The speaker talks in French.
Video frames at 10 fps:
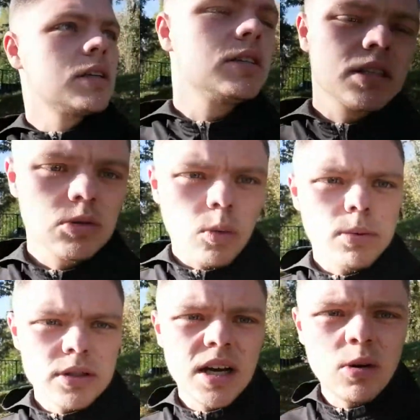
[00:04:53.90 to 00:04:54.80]
C'est ce qu'ils ont
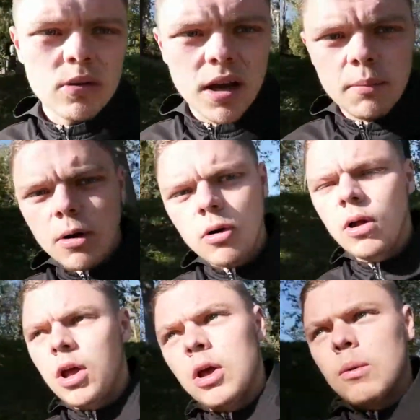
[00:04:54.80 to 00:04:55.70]
bossé à l'entraînement
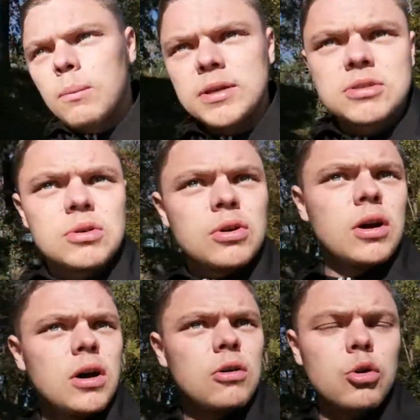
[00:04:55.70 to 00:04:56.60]
parce que
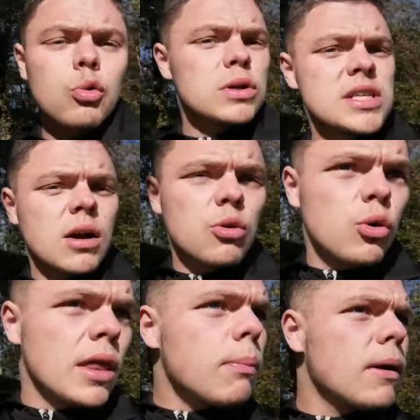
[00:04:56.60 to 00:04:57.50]
le
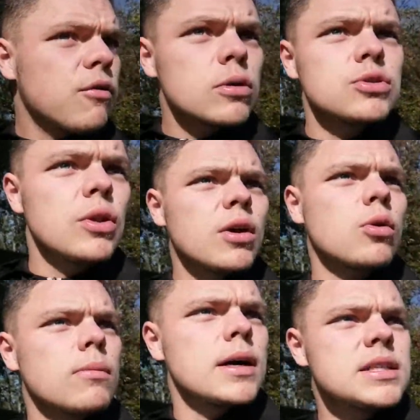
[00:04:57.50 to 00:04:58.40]
3-5-2 n'a pas fonctionné
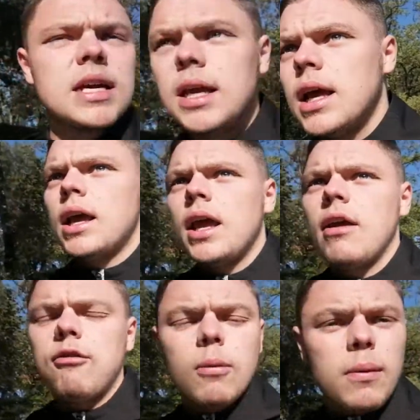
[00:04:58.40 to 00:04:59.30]
contre Marseille.
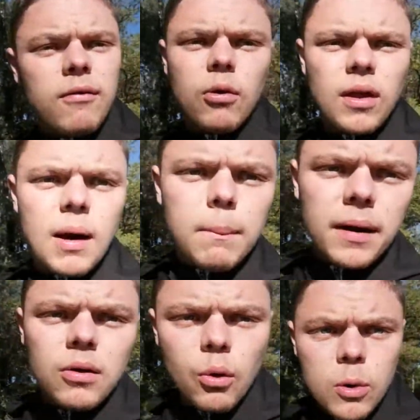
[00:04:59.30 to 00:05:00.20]
Il ne faudra
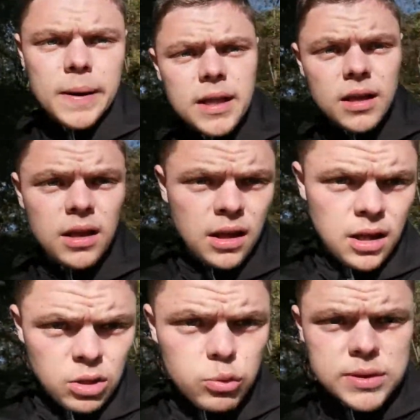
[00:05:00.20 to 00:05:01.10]
pas le remettre
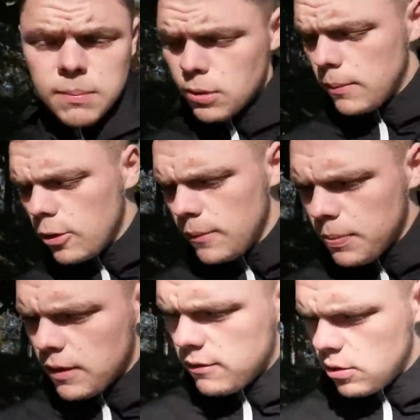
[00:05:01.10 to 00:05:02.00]
tout simplement.
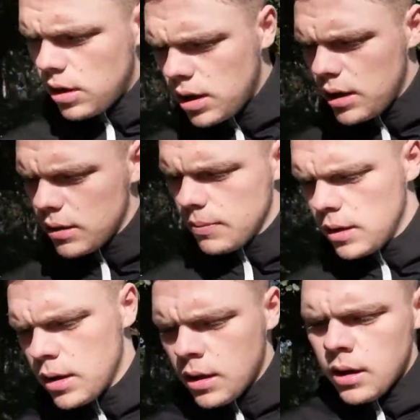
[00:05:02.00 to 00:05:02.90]
Voilà.
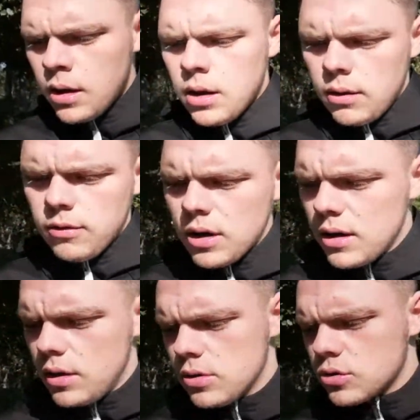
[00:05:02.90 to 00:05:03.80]

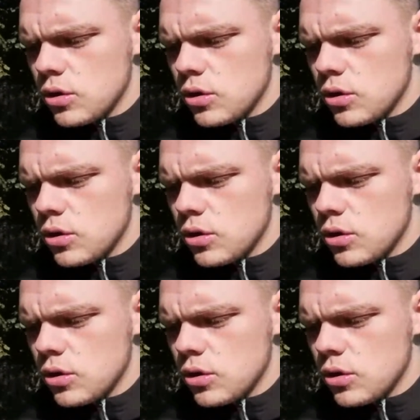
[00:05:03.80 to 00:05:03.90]
Voilà ce